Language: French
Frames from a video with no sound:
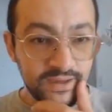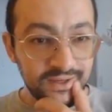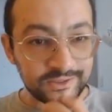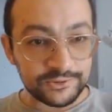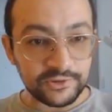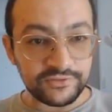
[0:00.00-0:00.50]

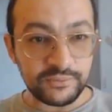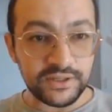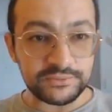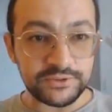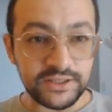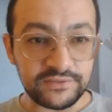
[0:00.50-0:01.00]
Alors dans fermer
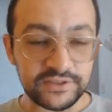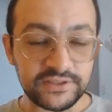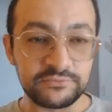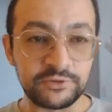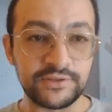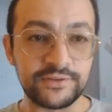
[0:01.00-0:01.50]
la modale,
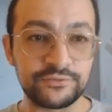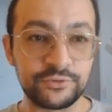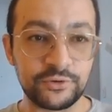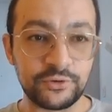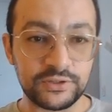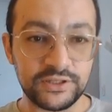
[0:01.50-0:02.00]
effectivement on avait vu
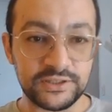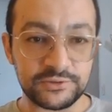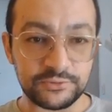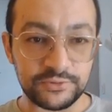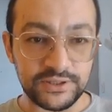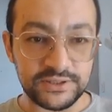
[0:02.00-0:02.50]
que quand on cliquait
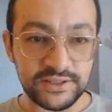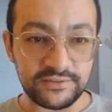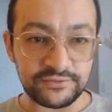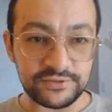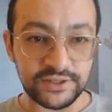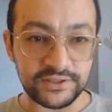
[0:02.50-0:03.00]
sur le X ça
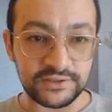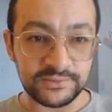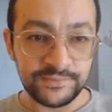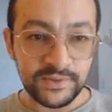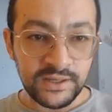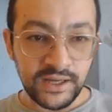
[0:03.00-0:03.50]
faisait
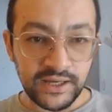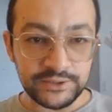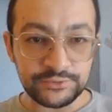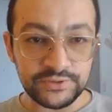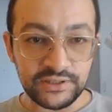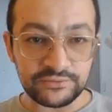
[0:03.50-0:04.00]
rien.
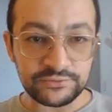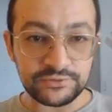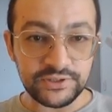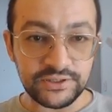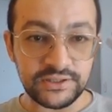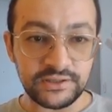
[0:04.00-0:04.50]
Ajouter la
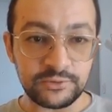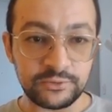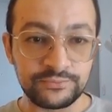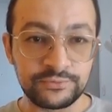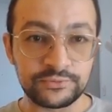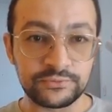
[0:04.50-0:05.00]
fonctionnalité au
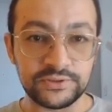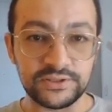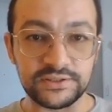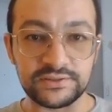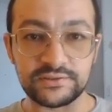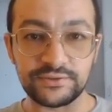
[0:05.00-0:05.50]
bouton
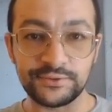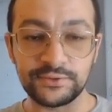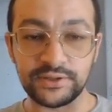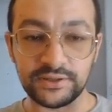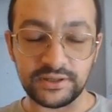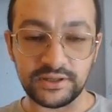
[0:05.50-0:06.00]
X.
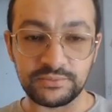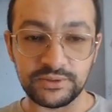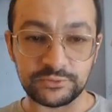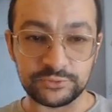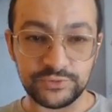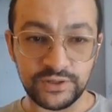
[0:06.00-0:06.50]
Ok très bien,
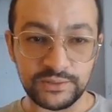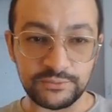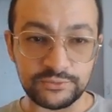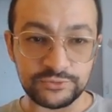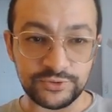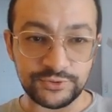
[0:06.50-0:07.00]
donc je vois qu'il y a
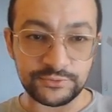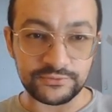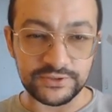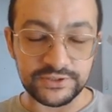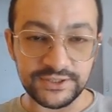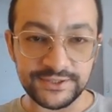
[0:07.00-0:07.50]
beaucoup de gens qui ont
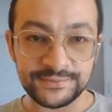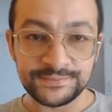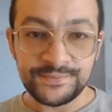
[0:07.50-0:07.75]
fait ça.